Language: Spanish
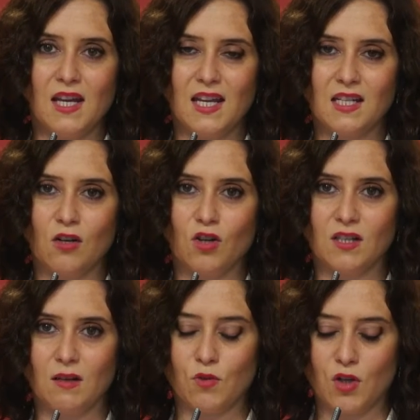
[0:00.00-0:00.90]
Y es en lo que
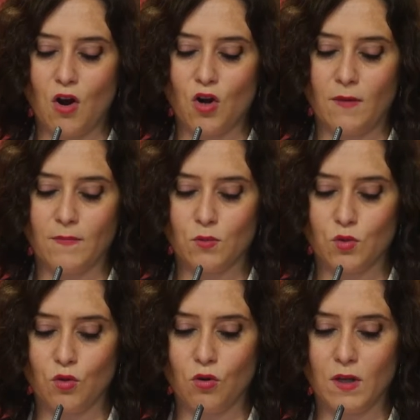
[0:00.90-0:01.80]
estamos ahora.
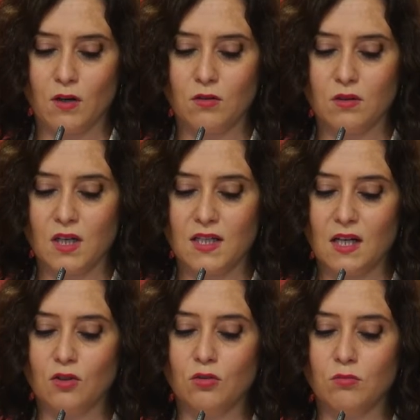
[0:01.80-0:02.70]
Somos un gobierno
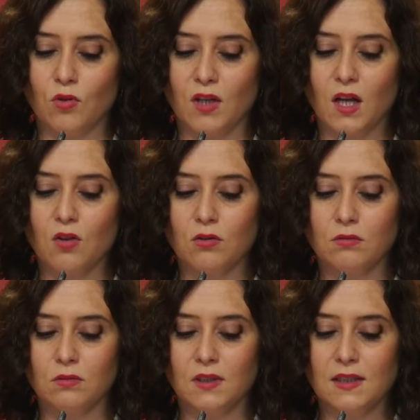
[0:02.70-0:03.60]
sensato, moderado,